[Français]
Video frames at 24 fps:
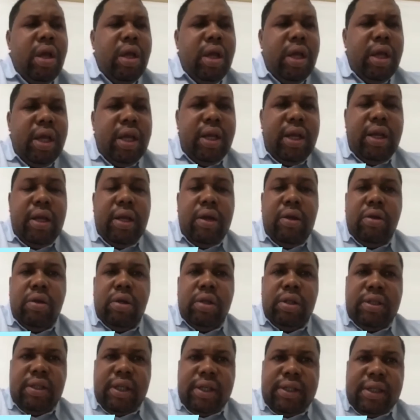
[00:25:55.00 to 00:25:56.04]
Et
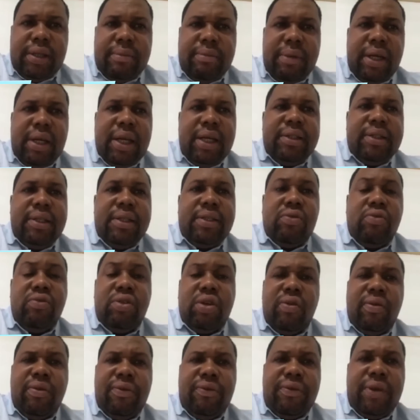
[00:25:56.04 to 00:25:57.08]
cette semaine-là, c'est ce que nous
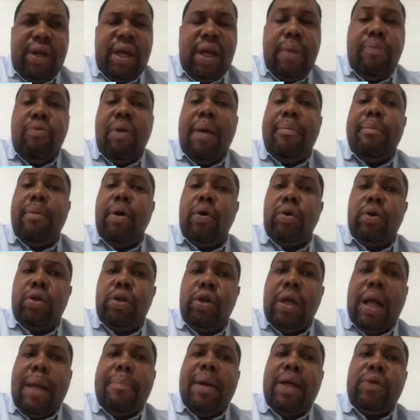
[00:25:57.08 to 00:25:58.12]
allons faire pour aborder
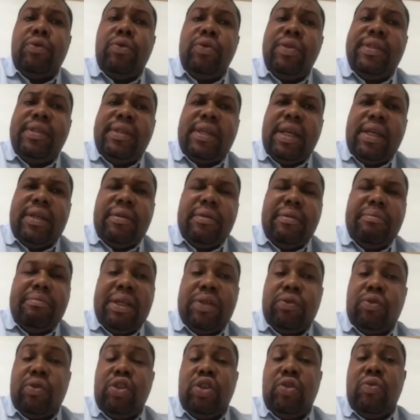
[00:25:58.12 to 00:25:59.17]
à partir du 7.
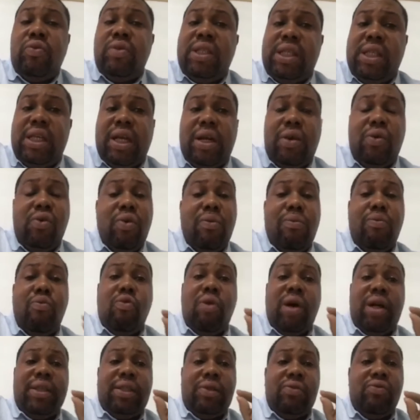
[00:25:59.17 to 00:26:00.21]
Parce que je vous dis, hein, le
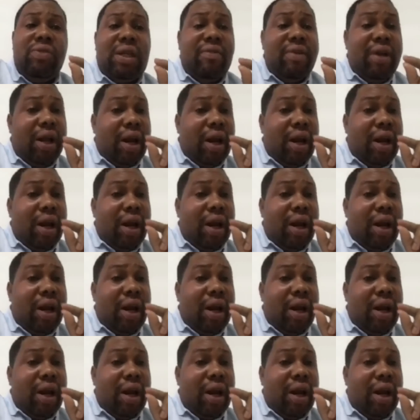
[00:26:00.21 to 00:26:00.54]
mois, si vous avez